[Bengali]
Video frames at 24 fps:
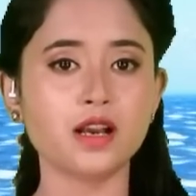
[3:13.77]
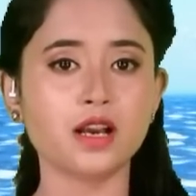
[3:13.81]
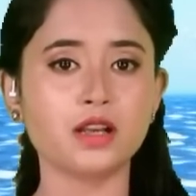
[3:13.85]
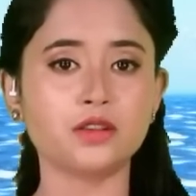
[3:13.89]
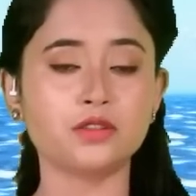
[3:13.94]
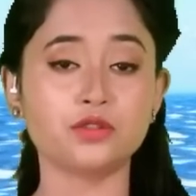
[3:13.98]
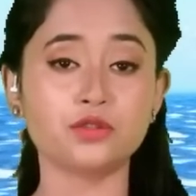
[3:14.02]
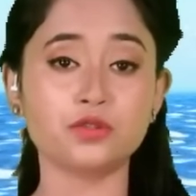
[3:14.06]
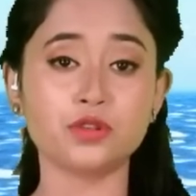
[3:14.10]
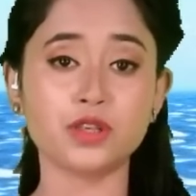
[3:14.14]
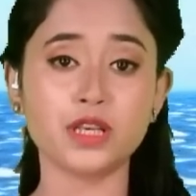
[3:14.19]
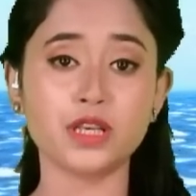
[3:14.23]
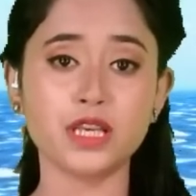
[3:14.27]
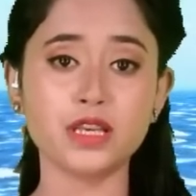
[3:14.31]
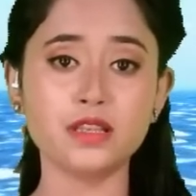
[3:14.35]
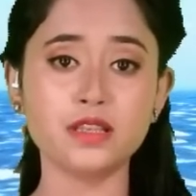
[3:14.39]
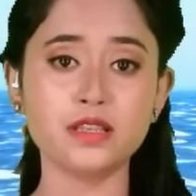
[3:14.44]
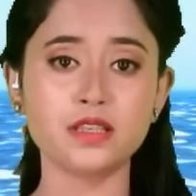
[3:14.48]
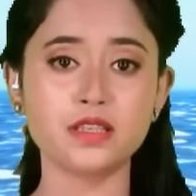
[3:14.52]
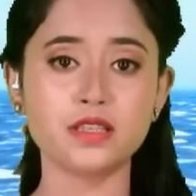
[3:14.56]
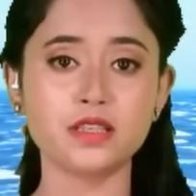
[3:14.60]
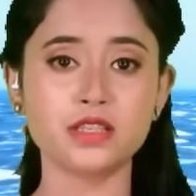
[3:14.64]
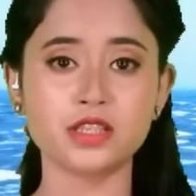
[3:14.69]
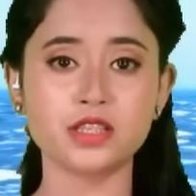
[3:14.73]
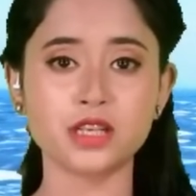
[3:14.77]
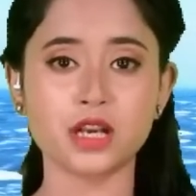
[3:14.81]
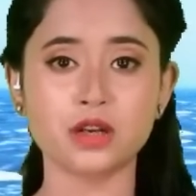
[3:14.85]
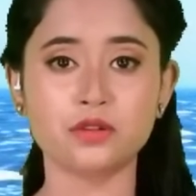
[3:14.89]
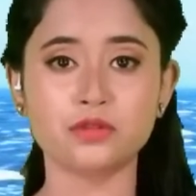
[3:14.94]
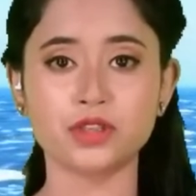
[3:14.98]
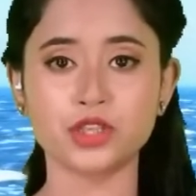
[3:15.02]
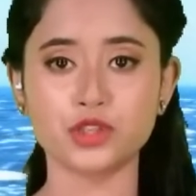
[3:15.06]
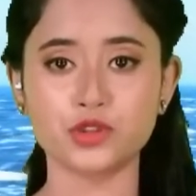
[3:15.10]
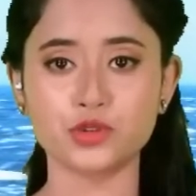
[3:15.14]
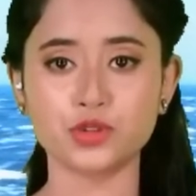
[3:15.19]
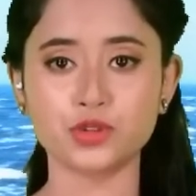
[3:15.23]
আর দক্ষিণ চীন
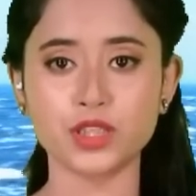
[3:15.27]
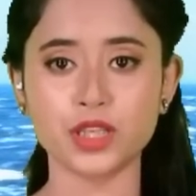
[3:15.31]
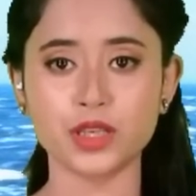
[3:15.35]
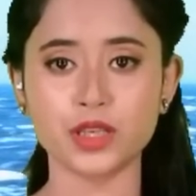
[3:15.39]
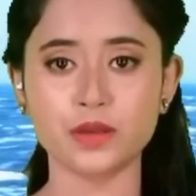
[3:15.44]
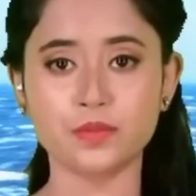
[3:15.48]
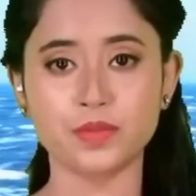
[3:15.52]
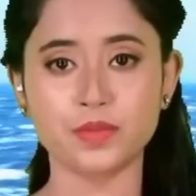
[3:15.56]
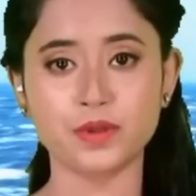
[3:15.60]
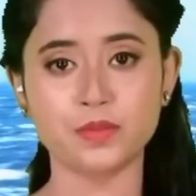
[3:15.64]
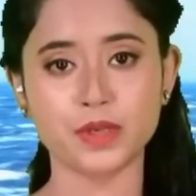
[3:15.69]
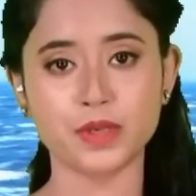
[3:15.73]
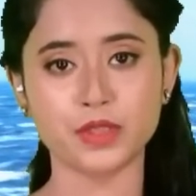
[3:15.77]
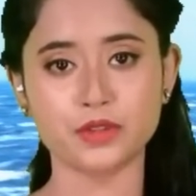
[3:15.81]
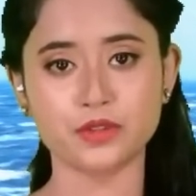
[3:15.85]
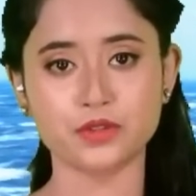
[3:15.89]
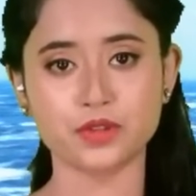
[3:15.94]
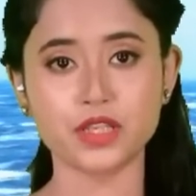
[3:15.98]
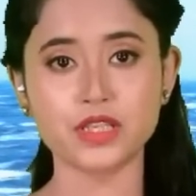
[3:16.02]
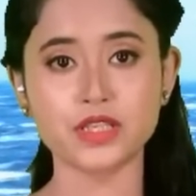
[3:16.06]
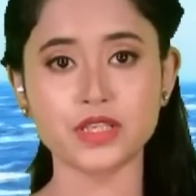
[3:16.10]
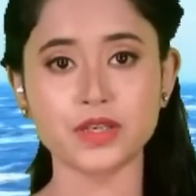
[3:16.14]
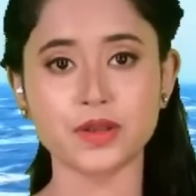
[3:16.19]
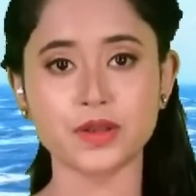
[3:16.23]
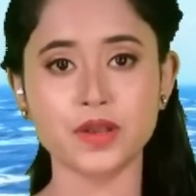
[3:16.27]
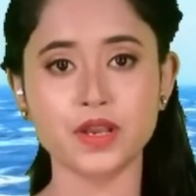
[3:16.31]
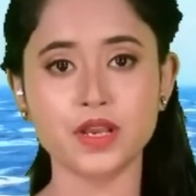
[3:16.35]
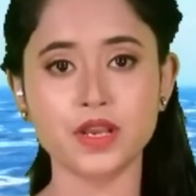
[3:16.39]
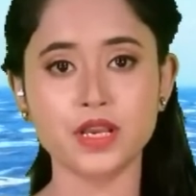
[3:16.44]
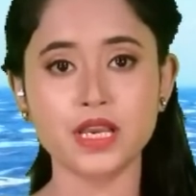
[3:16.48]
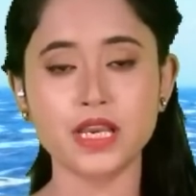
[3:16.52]
সাগর ইস্যুতে বিবাদ রয়েছে